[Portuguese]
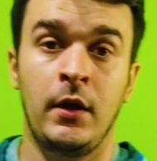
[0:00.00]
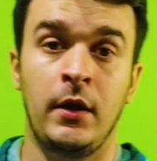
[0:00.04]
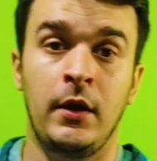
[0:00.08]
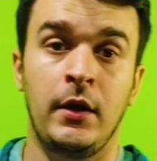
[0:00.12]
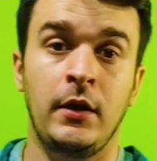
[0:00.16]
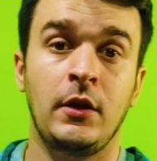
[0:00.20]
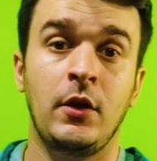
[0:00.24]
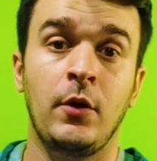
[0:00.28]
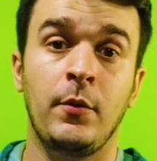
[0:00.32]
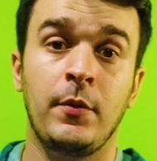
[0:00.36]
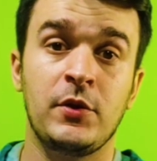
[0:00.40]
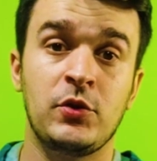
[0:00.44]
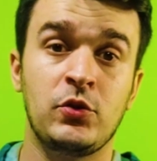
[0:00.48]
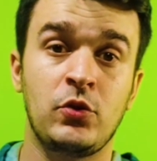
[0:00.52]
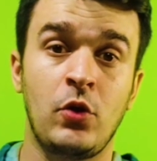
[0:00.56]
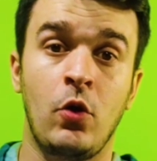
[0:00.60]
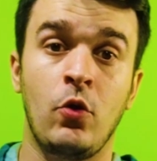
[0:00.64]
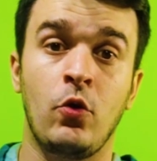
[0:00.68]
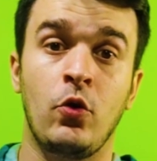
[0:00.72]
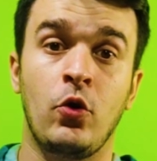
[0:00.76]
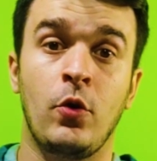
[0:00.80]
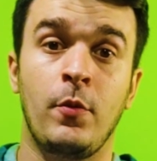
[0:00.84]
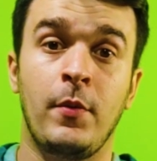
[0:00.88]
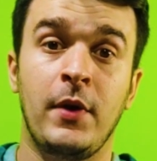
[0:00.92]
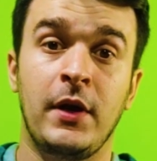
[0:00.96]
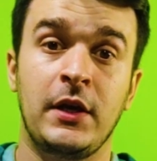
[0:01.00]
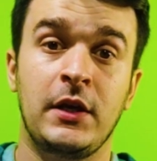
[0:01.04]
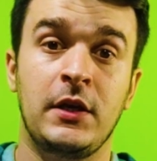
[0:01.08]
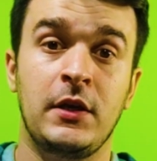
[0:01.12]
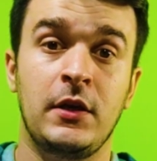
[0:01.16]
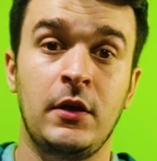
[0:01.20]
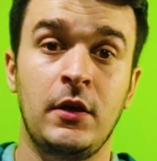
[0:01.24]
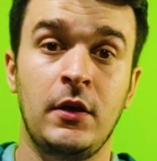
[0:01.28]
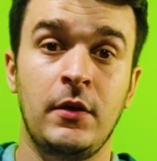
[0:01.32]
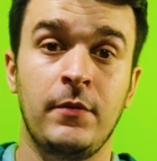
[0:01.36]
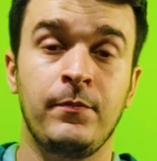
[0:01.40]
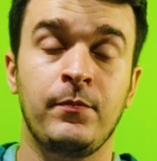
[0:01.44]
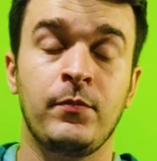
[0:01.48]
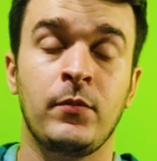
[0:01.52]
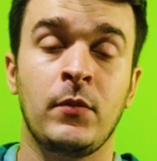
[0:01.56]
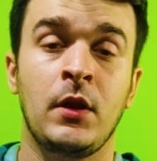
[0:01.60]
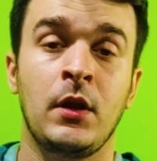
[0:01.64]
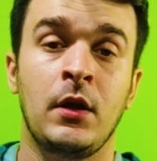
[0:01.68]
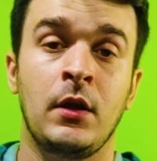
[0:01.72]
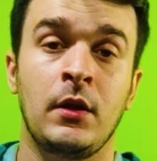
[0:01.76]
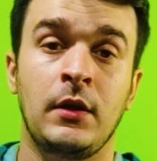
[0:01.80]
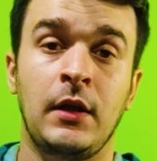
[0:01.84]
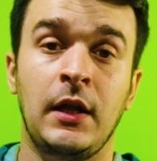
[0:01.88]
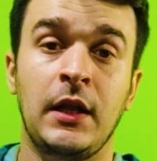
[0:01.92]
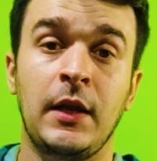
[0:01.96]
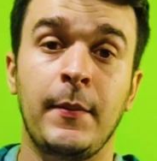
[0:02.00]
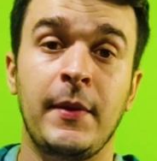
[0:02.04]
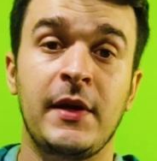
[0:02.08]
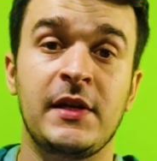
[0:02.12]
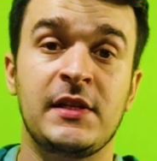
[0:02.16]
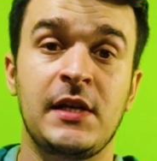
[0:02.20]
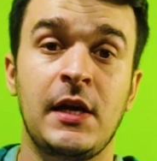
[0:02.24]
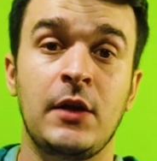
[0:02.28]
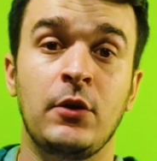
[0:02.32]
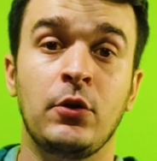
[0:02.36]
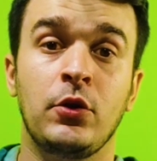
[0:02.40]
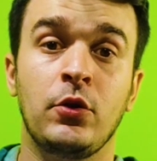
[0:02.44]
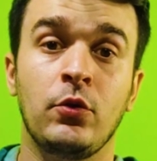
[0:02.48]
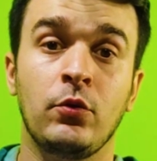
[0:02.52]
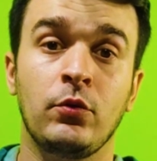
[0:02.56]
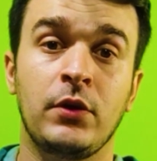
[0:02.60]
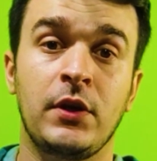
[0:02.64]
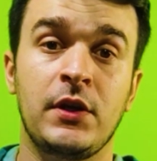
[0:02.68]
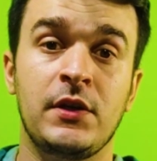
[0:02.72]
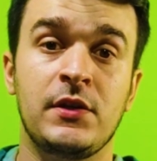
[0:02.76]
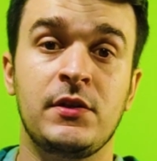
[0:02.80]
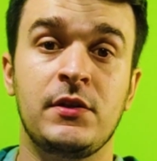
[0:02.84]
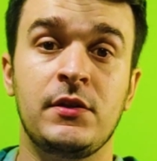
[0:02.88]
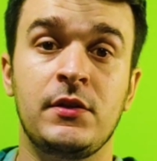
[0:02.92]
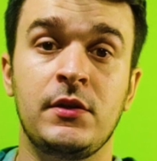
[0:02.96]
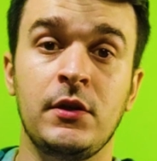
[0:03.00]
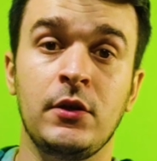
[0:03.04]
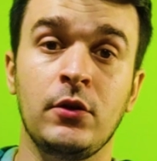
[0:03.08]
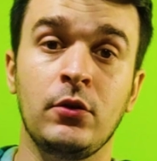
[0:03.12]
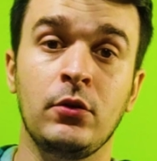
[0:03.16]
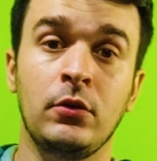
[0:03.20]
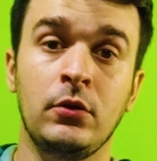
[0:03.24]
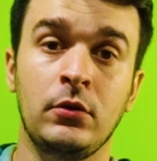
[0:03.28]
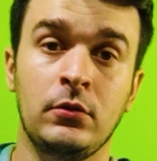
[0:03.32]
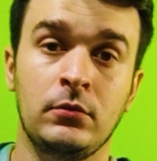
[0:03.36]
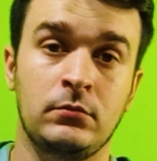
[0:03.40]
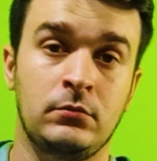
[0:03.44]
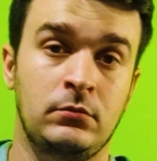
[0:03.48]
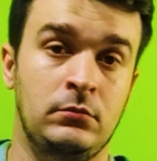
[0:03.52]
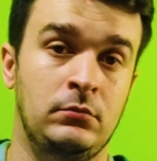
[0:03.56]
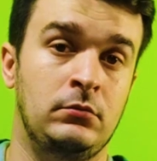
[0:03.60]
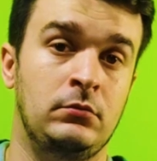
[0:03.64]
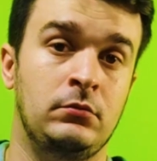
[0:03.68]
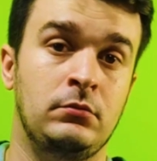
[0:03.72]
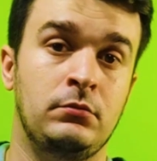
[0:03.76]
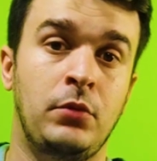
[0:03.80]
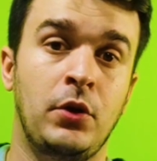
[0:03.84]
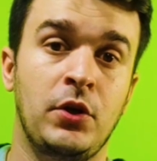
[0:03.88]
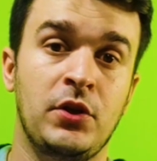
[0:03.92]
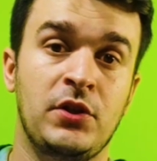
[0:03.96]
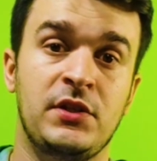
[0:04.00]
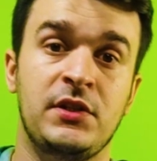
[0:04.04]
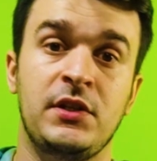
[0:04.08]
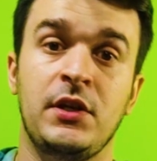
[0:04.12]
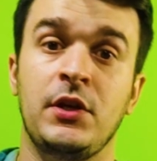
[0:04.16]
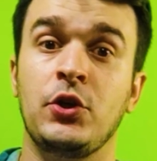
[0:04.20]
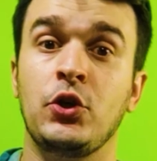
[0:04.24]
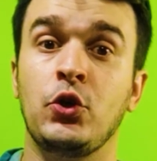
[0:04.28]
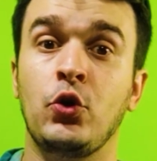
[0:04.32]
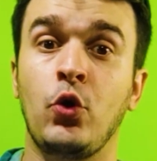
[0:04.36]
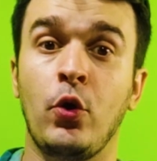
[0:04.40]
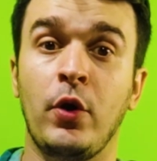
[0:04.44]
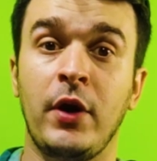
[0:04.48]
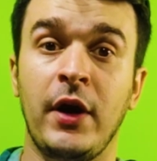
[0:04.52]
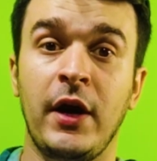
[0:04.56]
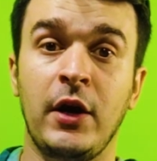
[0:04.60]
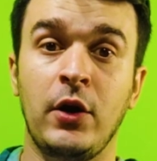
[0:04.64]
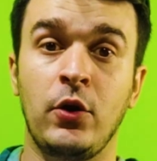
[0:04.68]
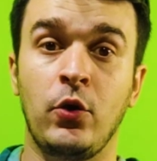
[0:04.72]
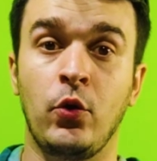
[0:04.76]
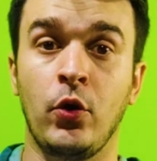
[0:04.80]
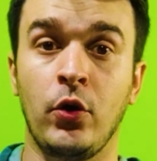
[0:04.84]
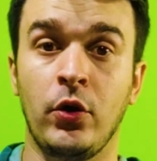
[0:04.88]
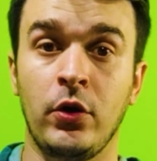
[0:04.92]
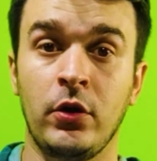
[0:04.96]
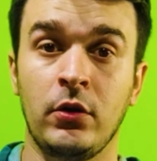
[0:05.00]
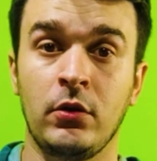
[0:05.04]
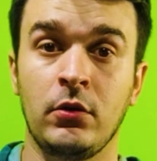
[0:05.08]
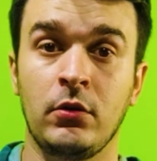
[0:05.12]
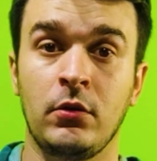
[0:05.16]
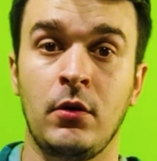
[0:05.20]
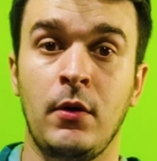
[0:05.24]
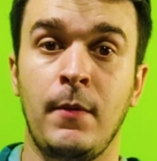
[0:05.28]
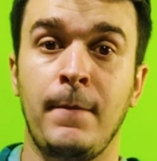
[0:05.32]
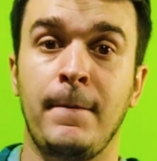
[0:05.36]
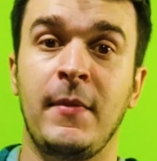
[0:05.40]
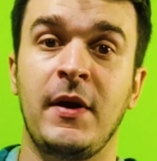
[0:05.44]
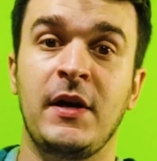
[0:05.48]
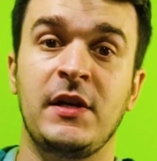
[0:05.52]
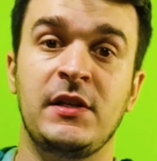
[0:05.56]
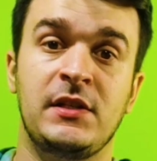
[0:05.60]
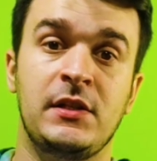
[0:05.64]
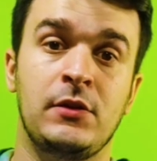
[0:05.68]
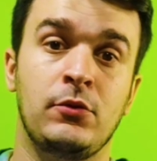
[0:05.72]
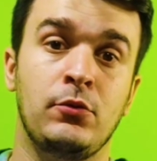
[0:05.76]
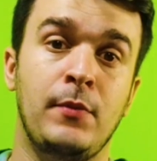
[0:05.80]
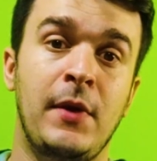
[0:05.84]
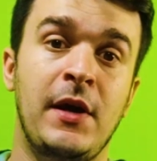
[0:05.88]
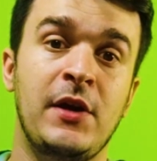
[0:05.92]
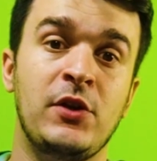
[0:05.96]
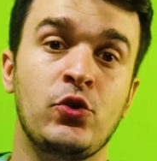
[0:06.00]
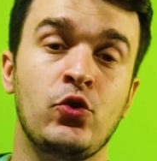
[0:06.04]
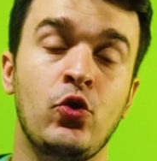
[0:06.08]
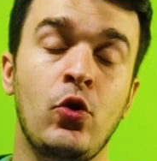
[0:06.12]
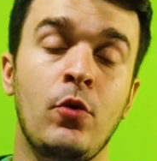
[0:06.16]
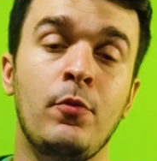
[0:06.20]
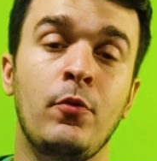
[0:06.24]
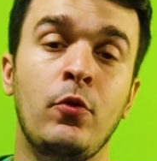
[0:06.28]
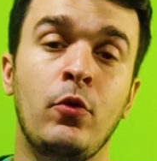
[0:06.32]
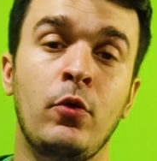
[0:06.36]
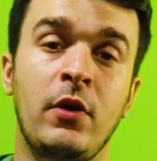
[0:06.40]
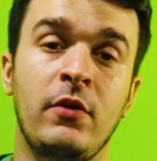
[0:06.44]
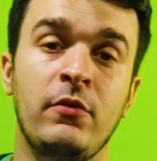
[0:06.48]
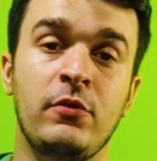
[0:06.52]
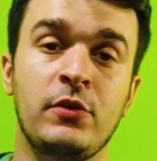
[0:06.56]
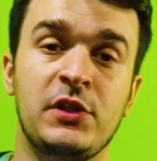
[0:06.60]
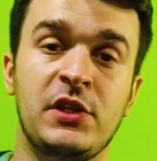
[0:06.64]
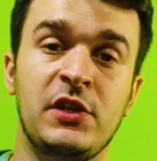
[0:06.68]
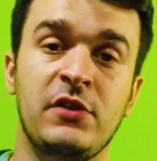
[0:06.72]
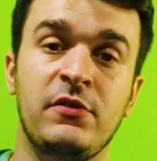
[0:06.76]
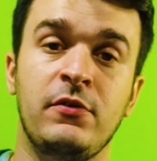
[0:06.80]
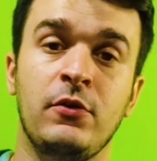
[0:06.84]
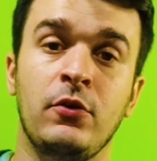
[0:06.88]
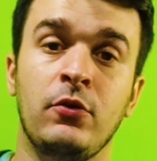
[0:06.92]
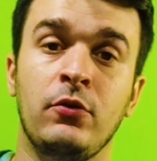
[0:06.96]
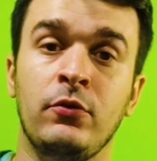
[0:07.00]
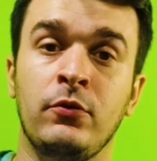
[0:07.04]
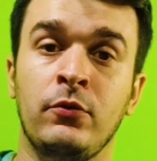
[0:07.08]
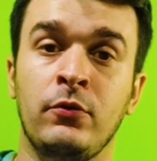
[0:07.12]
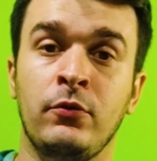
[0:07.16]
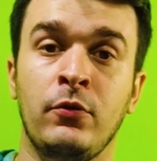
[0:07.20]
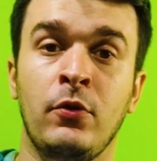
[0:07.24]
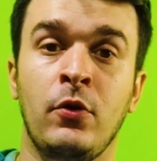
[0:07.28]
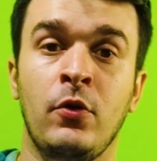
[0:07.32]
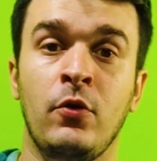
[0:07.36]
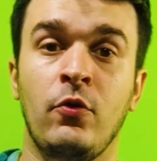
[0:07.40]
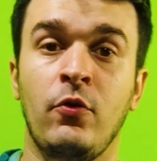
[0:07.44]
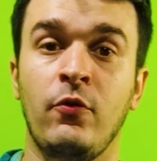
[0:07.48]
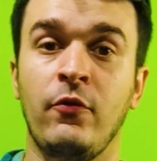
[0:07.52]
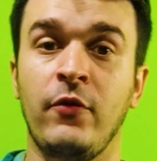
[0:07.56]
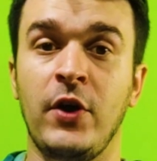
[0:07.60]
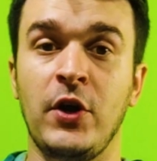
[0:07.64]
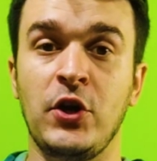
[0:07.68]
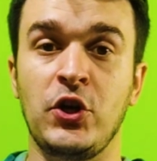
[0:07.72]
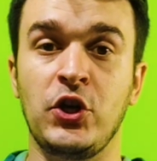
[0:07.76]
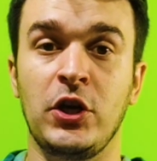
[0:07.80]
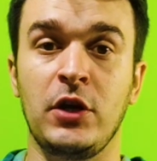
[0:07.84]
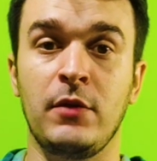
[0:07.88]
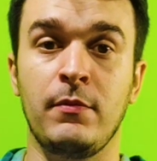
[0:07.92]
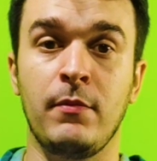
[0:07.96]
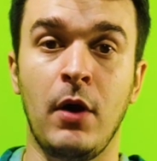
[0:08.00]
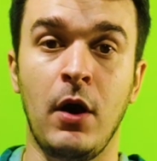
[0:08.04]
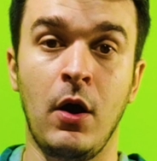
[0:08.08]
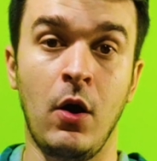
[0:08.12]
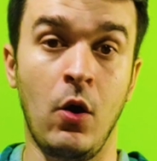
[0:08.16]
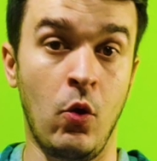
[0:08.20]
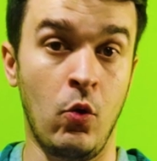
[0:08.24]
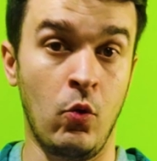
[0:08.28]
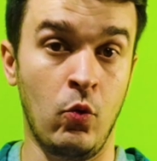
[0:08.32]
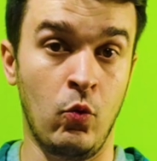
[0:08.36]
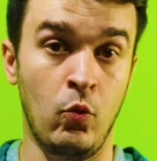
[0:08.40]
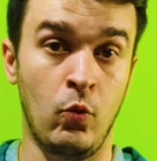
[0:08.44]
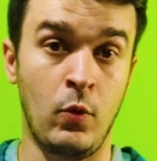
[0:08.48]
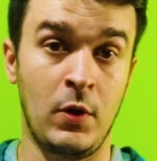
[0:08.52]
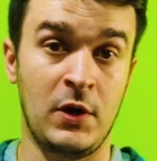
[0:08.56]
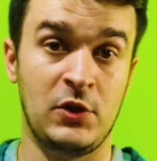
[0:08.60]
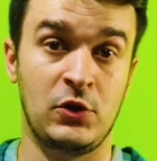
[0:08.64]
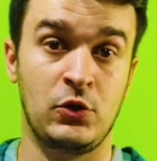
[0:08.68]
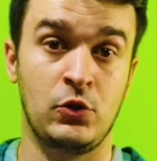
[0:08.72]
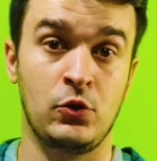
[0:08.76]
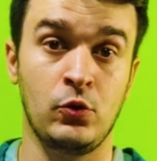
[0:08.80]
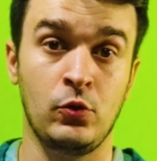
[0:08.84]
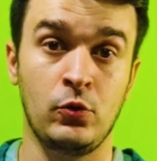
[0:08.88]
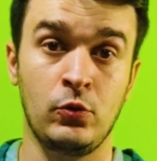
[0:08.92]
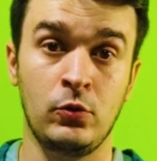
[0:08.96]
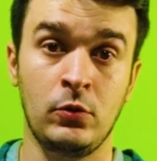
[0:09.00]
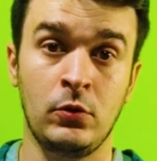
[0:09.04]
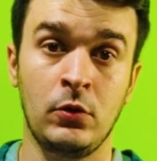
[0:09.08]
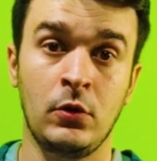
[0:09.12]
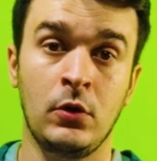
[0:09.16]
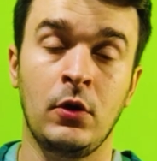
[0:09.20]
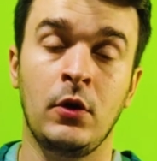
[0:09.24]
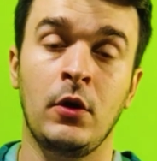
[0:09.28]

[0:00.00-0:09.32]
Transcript: Então pessoal, o Chroma Key nada mais é do que um tecido, pode ser de qualquer cor, mas o mais comum é você ver um, um verde-limão, um azul,